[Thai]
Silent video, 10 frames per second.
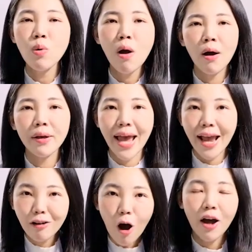ต้องขอแย
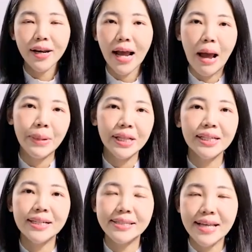กก่อนนะคะ มัน
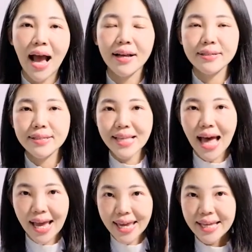เกิดจาก
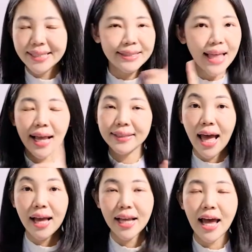สาเหตุที่แตก
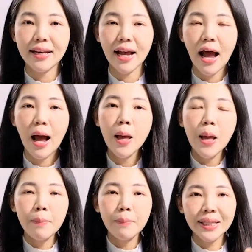ต่างกันนะคะ
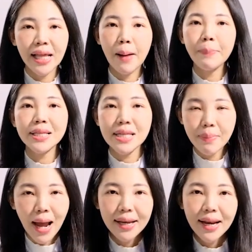มันทั้งปัจจัย
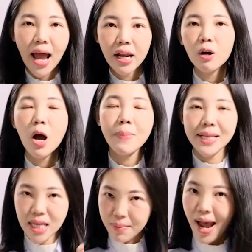ภายใน แล้วก็ปั
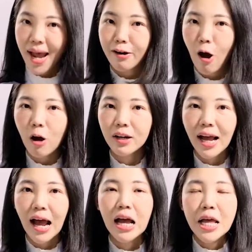จจัยภายนอก
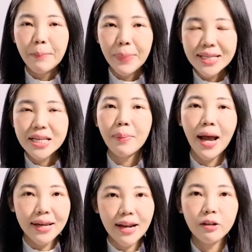นะคะ ปัจจัย
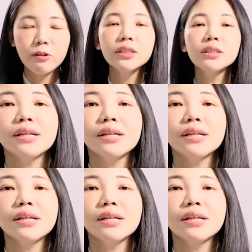ภายในก็คือ